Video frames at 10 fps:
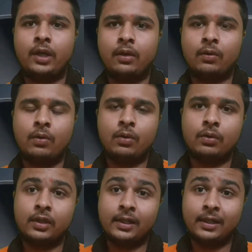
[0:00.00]
राइडर को
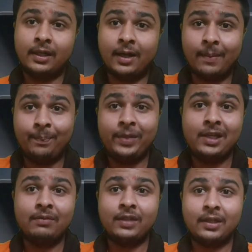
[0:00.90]

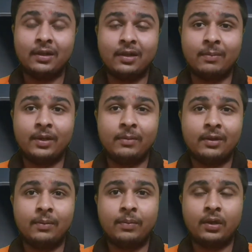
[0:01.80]
बीच विजयनगर में
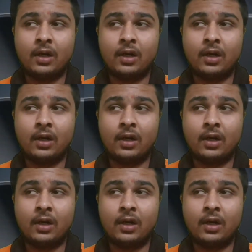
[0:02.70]
मतलब